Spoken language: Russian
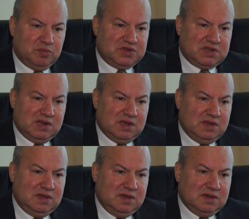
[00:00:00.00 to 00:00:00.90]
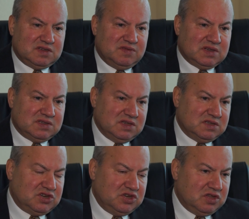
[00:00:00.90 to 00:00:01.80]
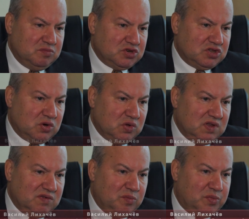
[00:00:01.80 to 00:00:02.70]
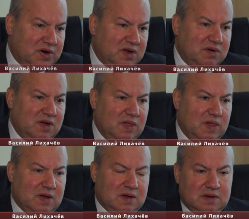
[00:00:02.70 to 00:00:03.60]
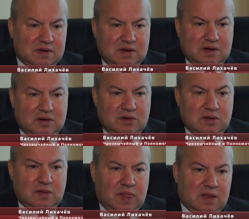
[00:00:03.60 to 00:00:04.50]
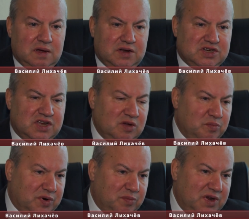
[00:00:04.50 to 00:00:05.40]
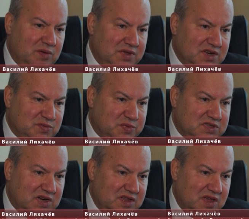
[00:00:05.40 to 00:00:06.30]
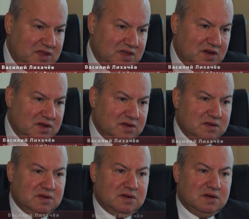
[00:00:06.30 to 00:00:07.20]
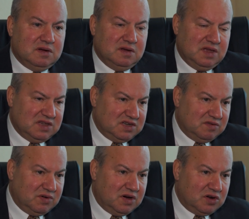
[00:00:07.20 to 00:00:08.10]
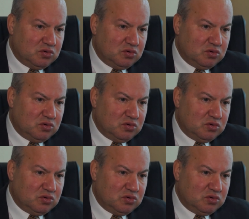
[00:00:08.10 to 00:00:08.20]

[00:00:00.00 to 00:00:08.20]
том числе и связанные с защитой международного права, э, решением проблем нераспространения ядерного